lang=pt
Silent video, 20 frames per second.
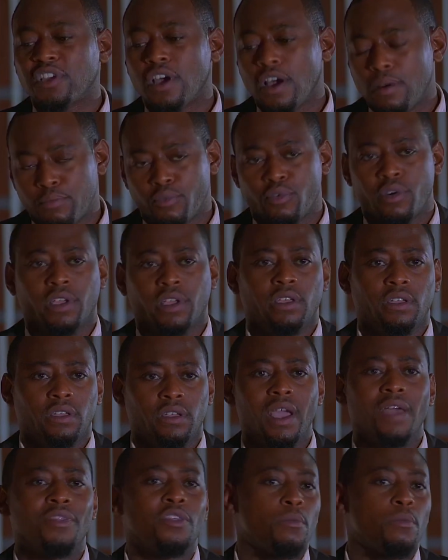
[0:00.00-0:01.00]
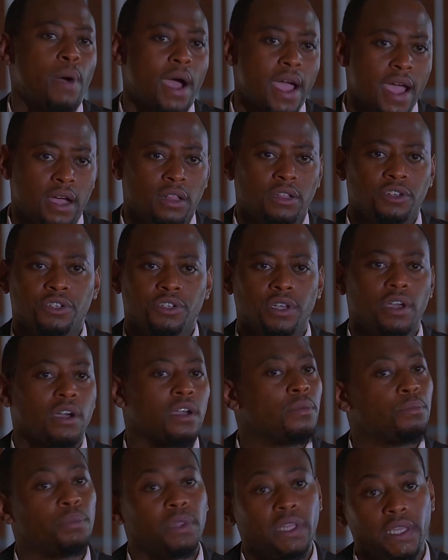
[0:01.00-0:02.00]
ambiente social de alguém é bem
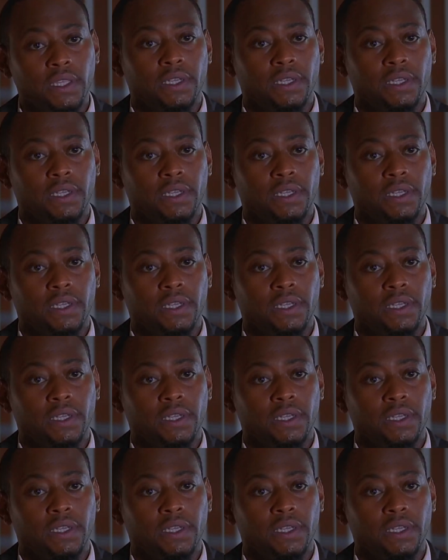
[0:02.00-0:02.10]
diferente de sua